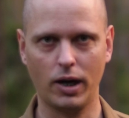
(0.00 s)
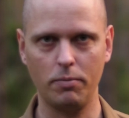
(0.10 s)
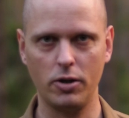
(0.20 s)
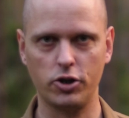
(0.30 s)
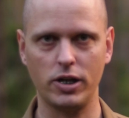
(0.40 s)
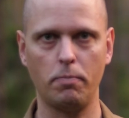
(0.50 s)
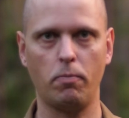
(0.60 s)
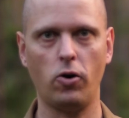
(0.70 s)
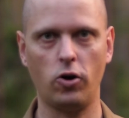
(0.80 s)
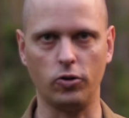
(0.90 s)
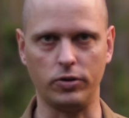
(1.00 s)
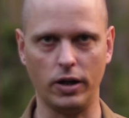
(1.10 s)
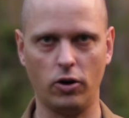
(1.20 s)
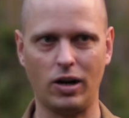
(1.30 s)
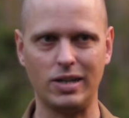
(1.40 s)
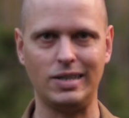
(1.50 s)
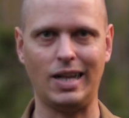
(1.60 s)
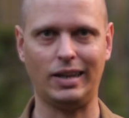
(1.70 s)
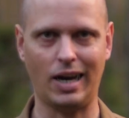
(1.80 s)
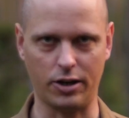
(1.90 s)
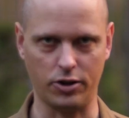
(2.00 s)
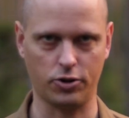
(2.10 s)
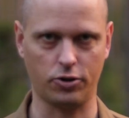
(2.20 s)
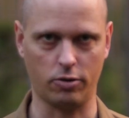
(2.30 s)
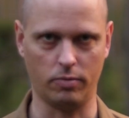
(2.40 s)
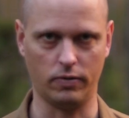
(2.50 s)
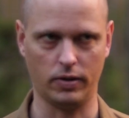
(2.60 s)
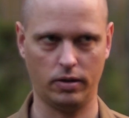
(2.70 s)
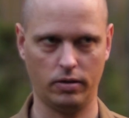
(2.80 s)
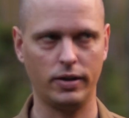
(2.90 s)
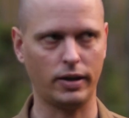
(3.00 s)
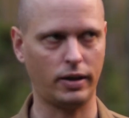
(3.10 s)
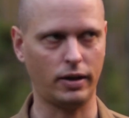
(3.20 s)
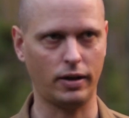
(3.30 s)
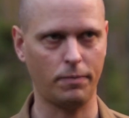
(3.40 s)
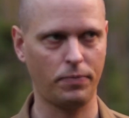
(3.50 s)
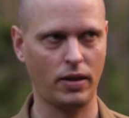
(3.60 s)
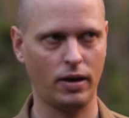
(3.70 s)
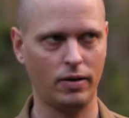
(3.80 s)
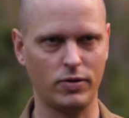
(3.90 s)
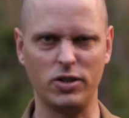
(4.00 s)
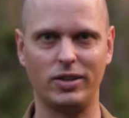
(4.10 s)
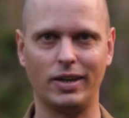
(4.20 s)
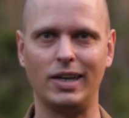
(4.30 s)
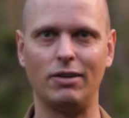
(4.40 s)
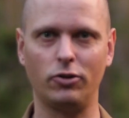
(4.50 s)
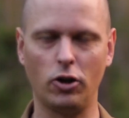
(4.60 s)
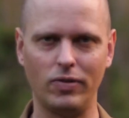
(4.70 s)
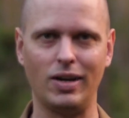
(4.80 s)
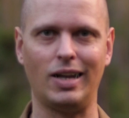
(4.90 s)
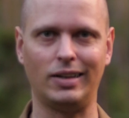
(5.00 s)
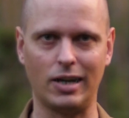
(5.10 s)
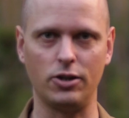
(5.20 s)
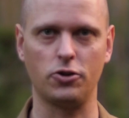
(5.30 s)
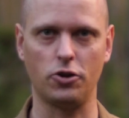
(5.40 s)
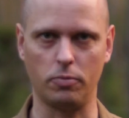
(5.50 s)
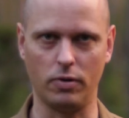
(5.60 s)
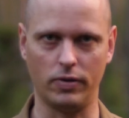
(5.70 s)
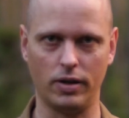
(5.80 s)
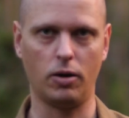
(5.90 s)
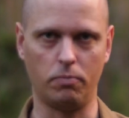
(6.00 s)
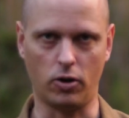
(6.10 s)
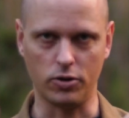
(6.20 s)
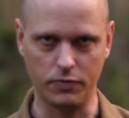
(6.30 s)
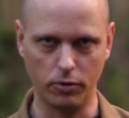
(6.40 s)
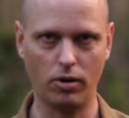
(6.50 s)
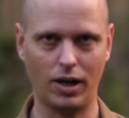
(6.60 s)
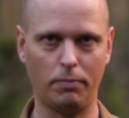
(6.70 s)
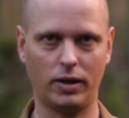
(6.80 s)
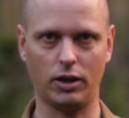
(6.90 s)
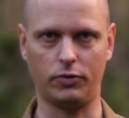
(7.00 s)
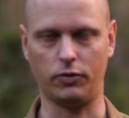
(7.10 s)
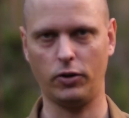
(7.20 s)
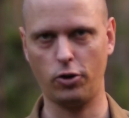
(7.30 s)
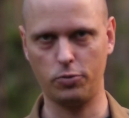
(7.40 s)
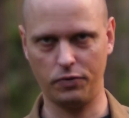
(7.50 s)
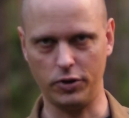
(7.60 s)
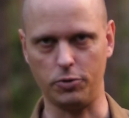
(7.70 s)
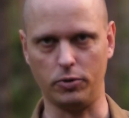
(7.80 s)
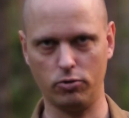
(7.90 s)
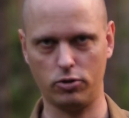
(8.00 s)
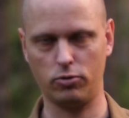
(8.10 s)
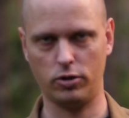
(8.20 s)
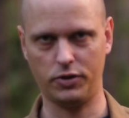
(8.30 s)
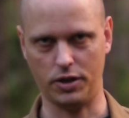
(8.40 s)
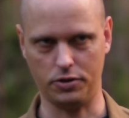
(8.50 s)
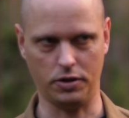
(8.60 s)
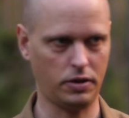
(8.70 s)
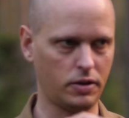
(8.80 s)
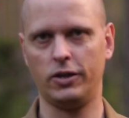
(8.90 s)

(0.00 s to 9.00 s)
chemiczne, pochodnie oraz latarnie sztormowe. Takie w sensie takie naftowe latarnie sztormowe. Bo o zwykłych lampach naftowych to już mówiliśmy dużo, dużo wcześniej.